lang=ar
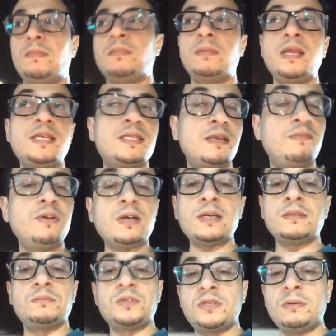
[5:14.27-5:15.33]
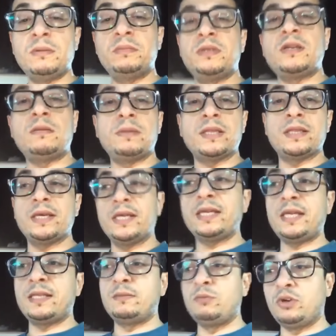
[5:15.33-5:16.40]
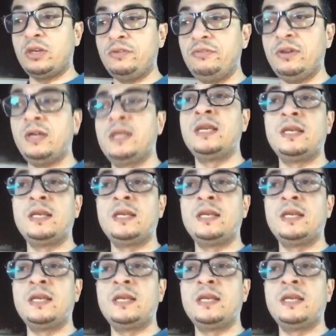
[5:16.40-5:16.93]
ليس فقط بسبب أن البطاريات مكلفة